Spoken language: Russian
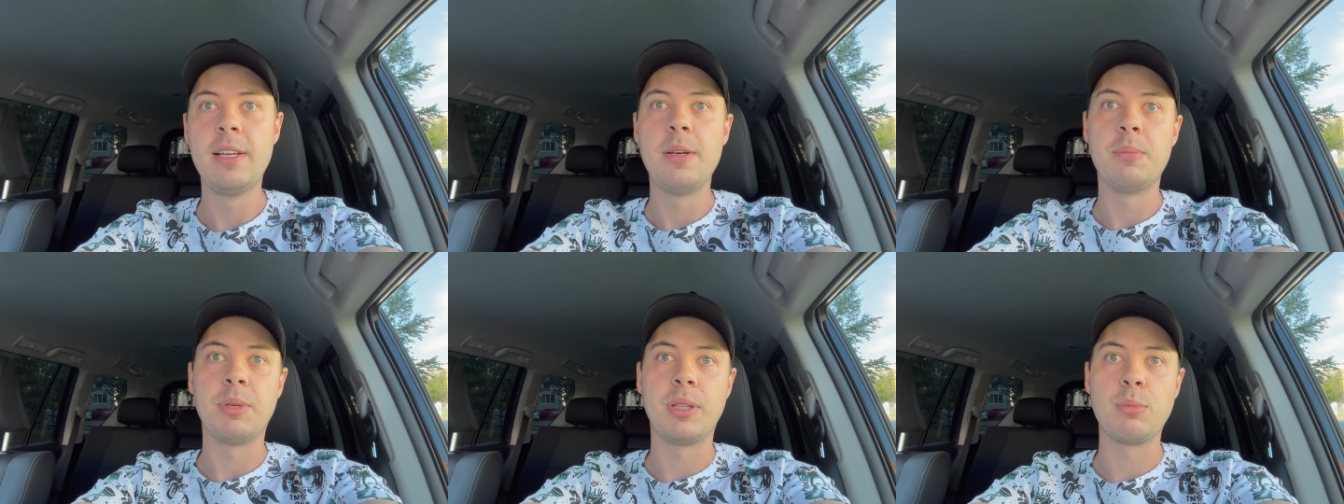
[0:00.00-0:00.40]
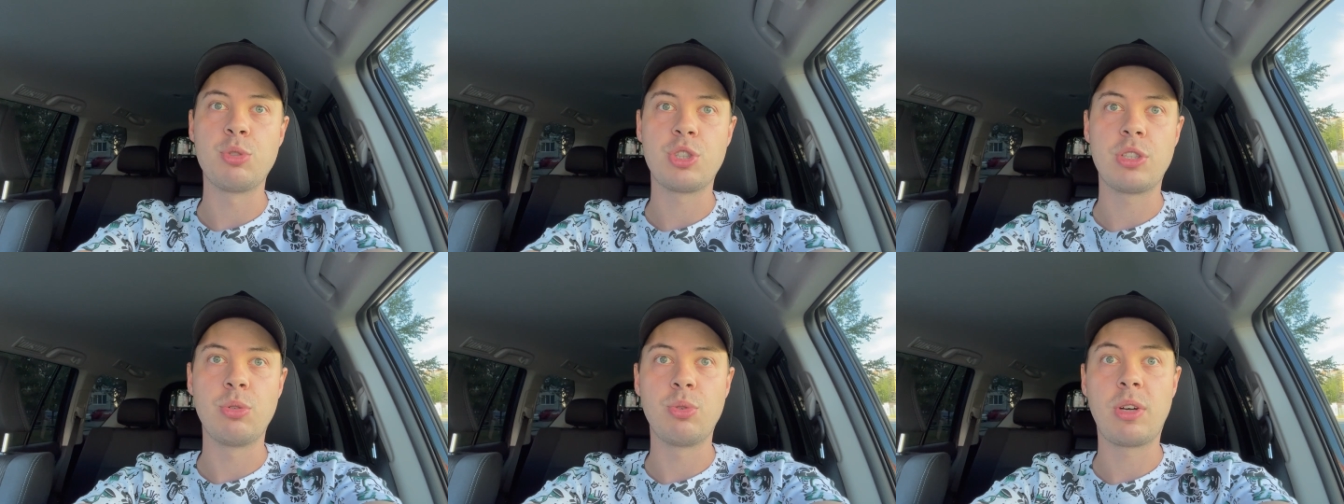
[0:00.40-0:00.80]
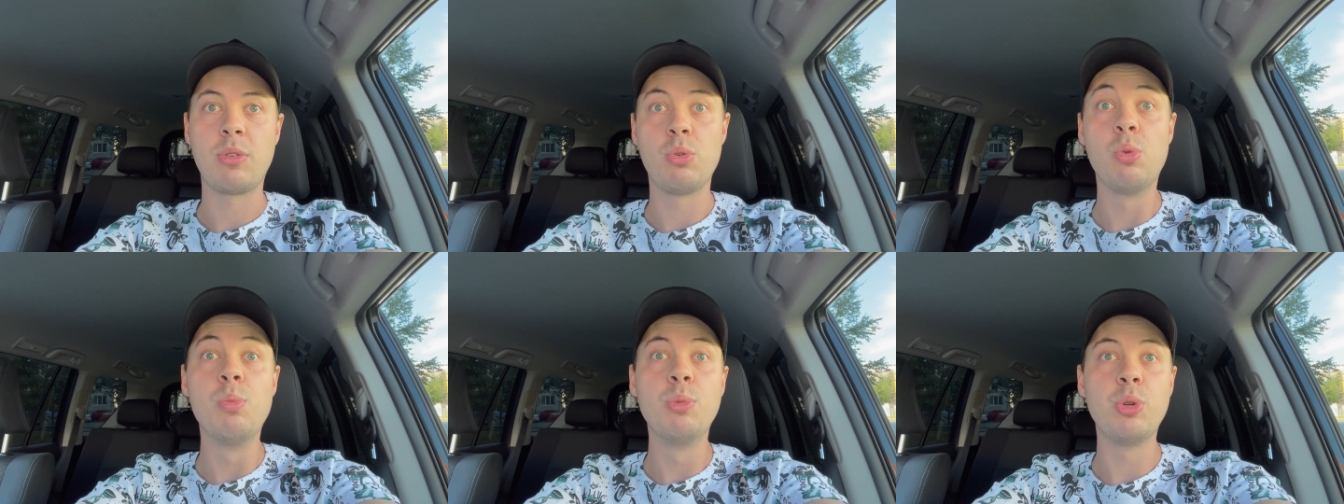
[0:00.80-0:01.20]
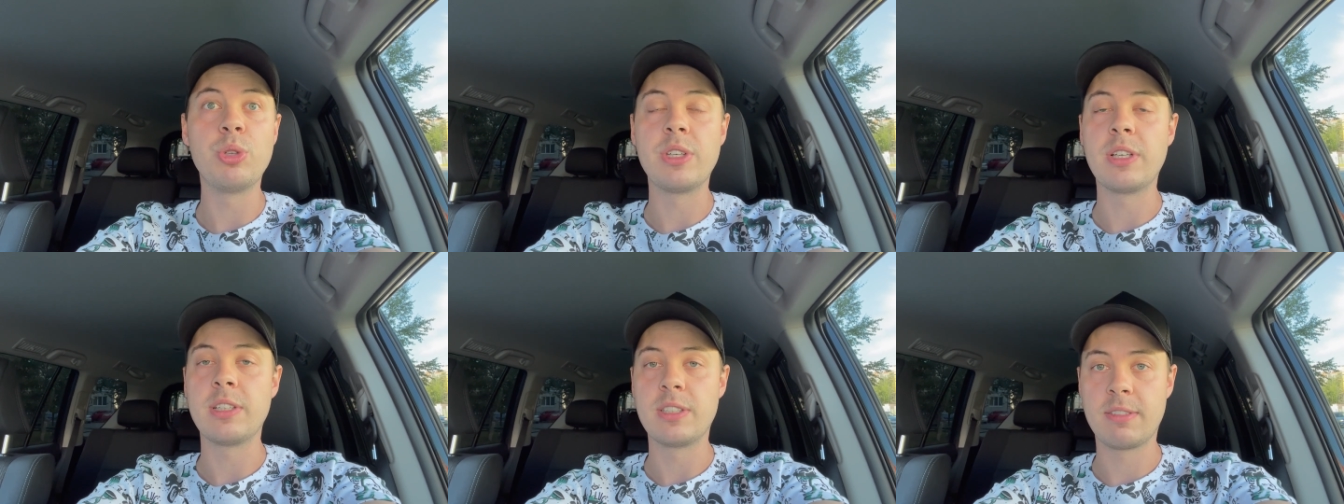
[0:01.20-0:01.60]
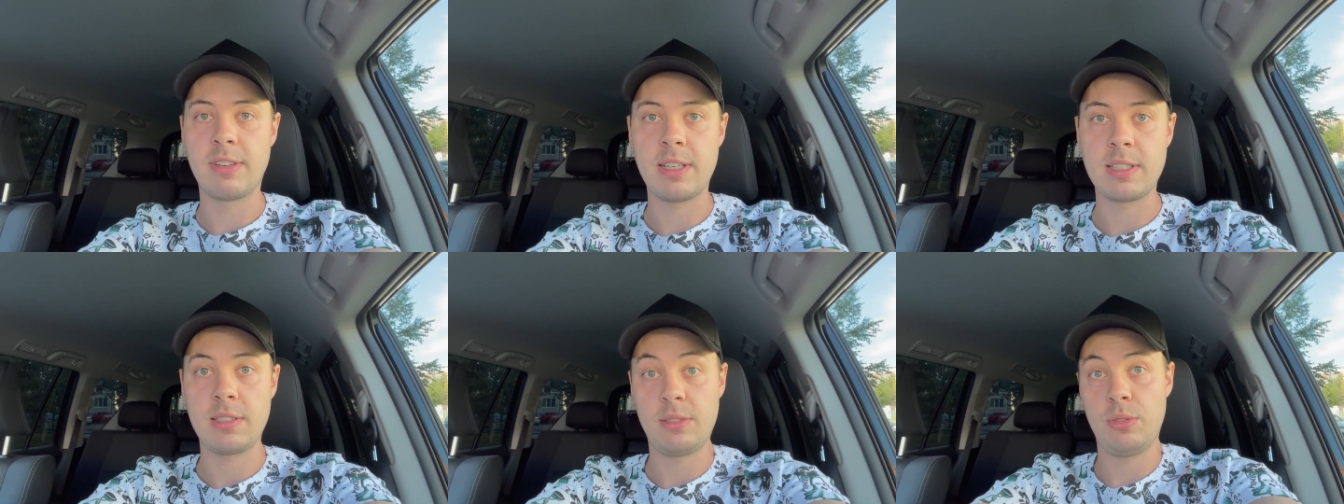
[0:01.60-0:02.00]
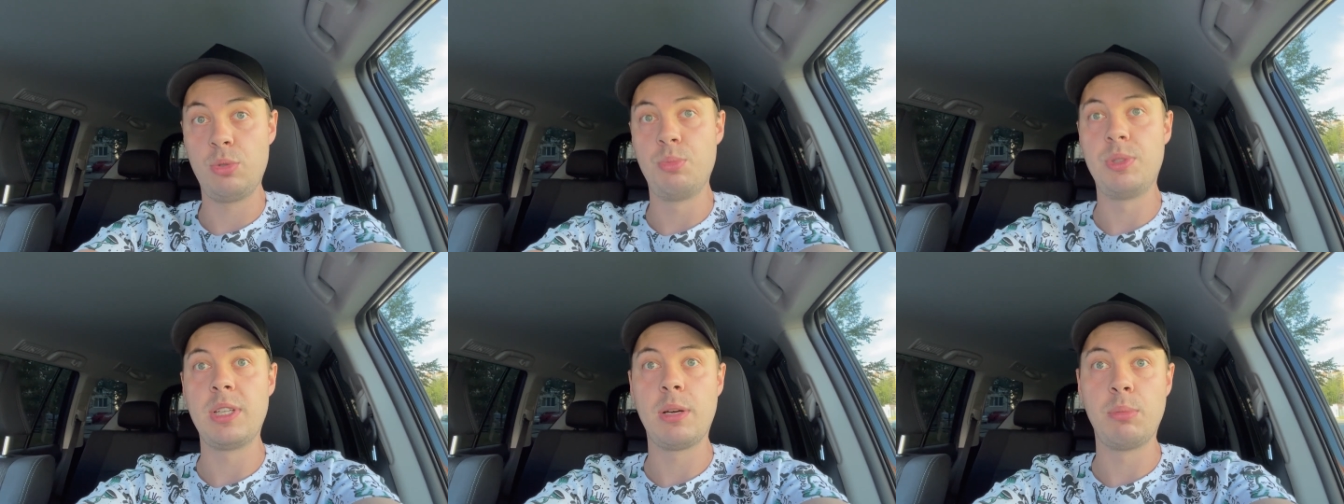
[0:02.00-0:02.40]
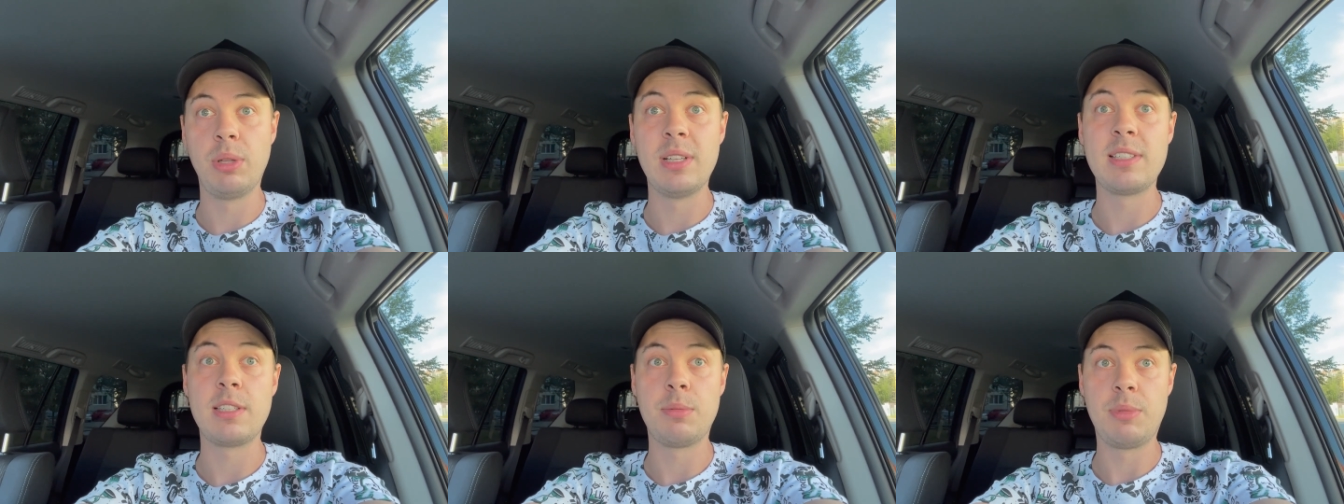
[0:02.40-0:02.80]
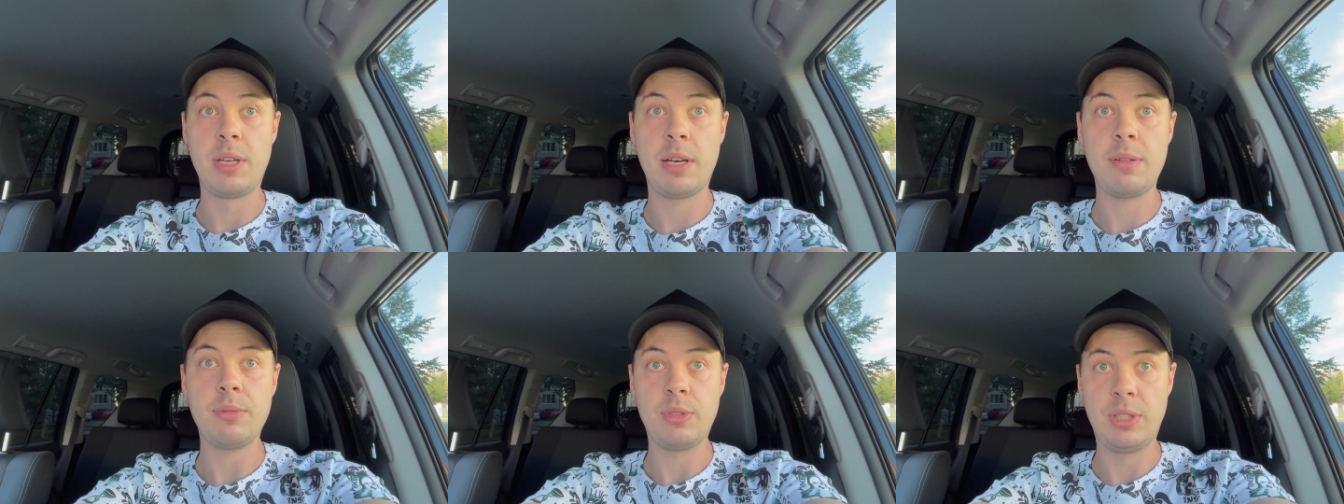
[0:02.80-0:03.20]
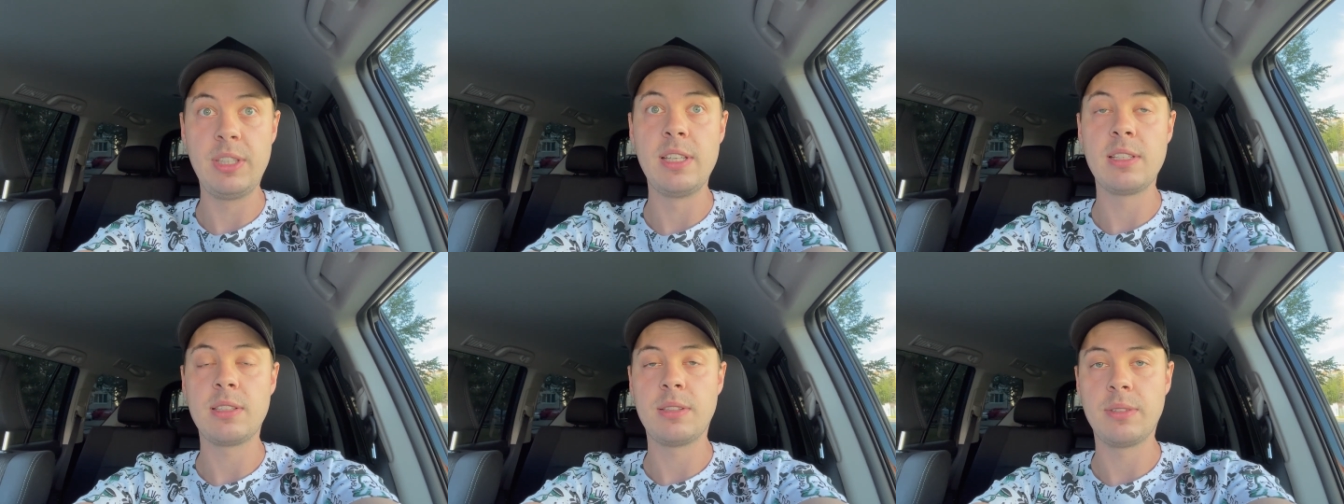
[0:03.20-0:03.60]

потому что у, у многих из вас, ну, у меня была семья, есть,